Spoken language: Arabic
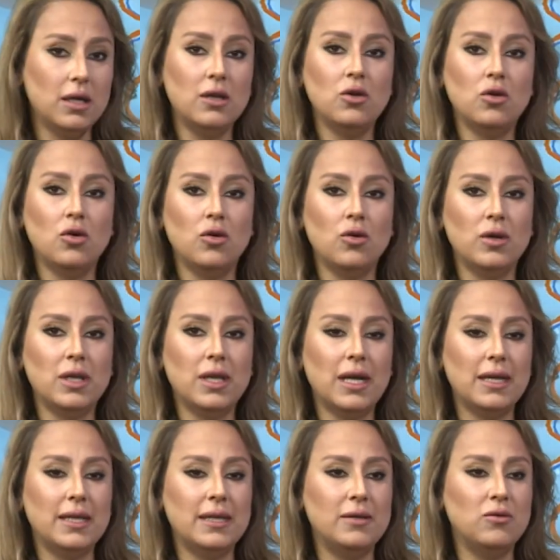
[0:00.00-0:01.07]
انه
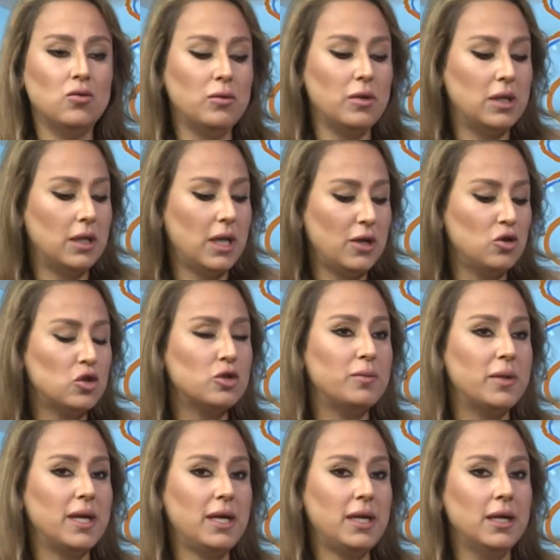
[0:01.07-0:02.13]
لا انه لا
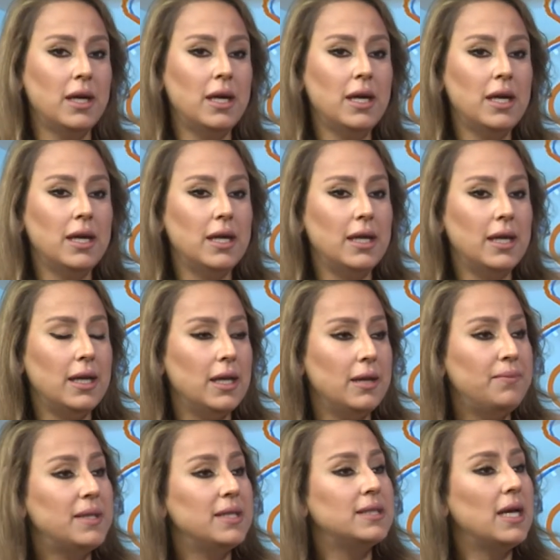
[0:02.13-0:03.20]
يصبح آه،
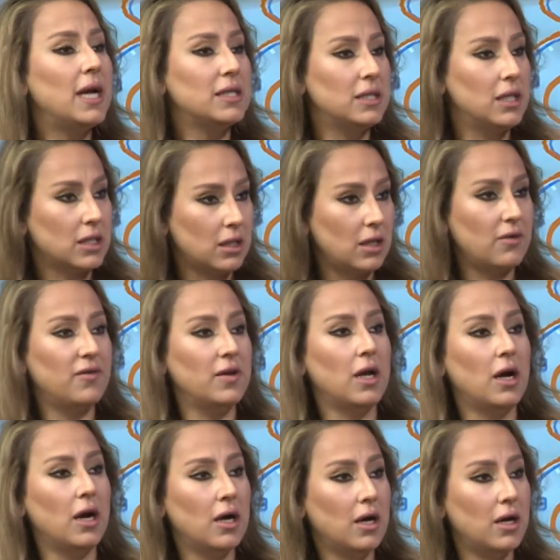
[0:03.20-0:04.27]
ابتزاز للطرف
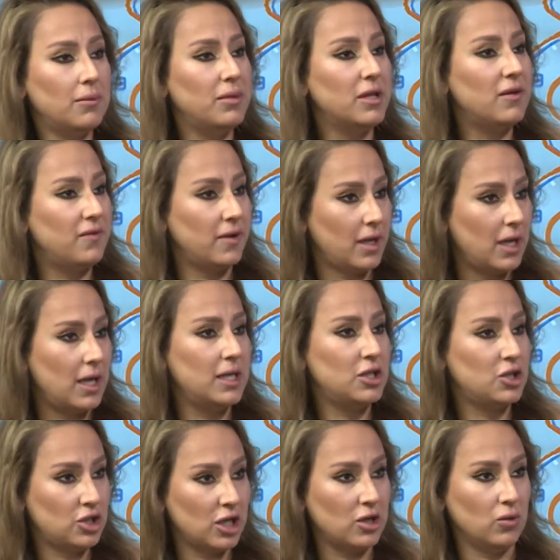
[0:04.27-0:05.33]
الاخر برفع هاي نعم.
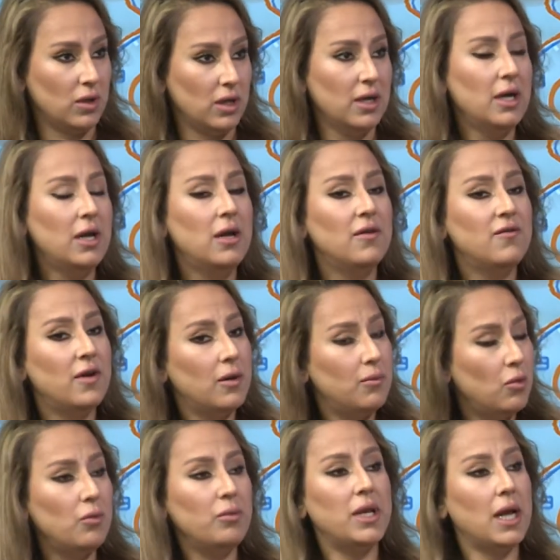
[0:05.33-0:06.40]
الشكوى نعم.
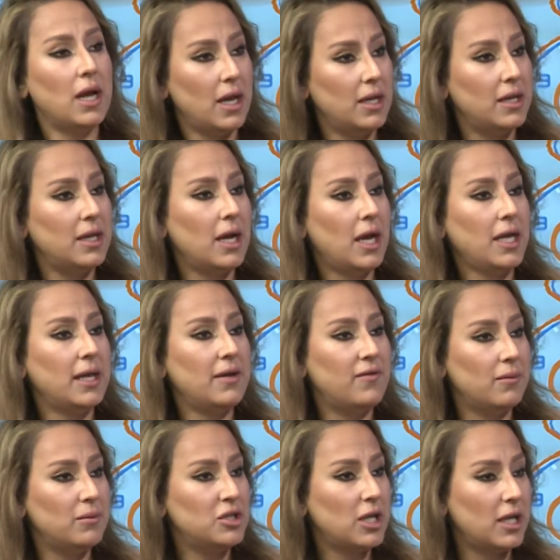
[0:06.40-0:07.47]
فمن هاي الناحيه
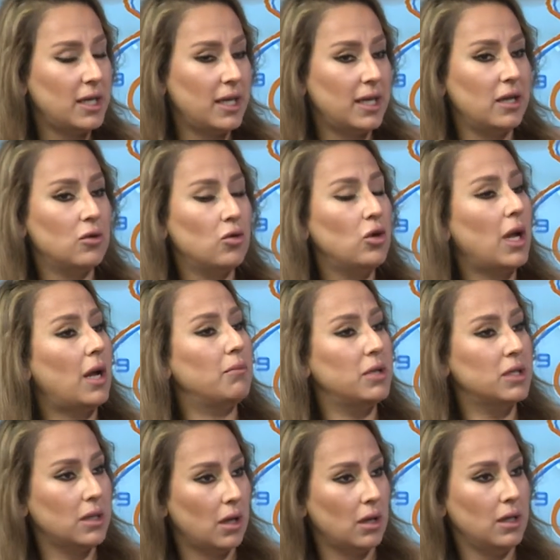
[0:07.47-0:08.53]
فمشان هيك الكل عم
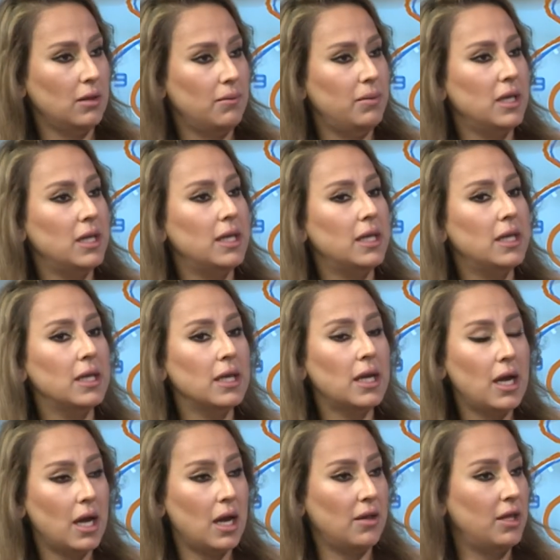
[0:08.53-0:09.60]
بيطالب
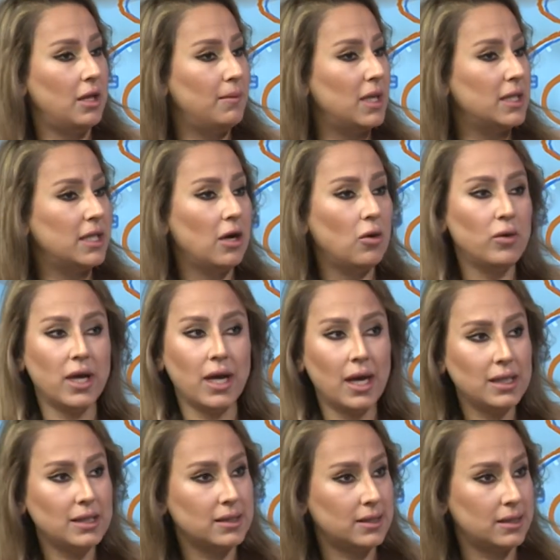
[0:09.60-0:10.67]
لالغاء هذه الماده او
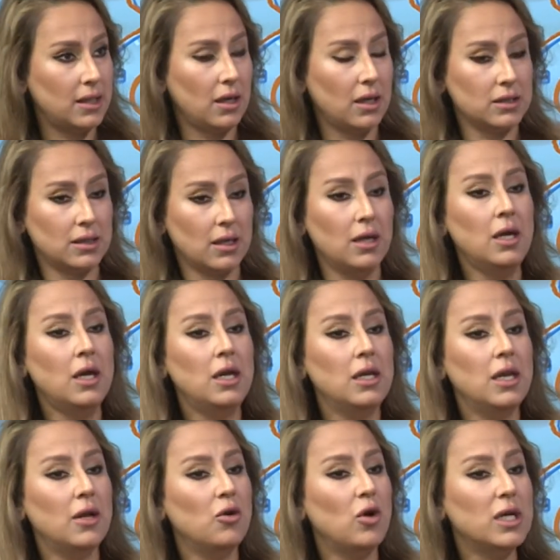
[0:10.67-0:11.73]
اعاده صياغتها
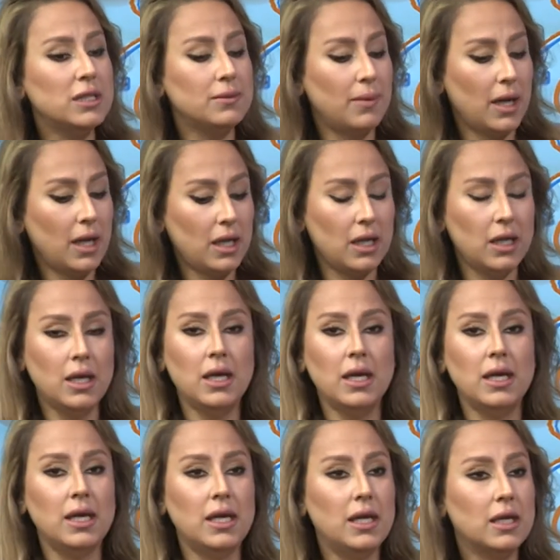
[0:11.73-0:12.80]
لانه اصبح
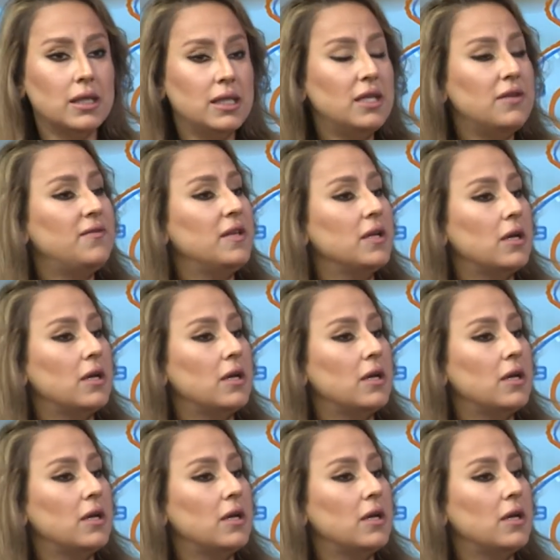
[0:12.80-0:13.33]
آه، كثير في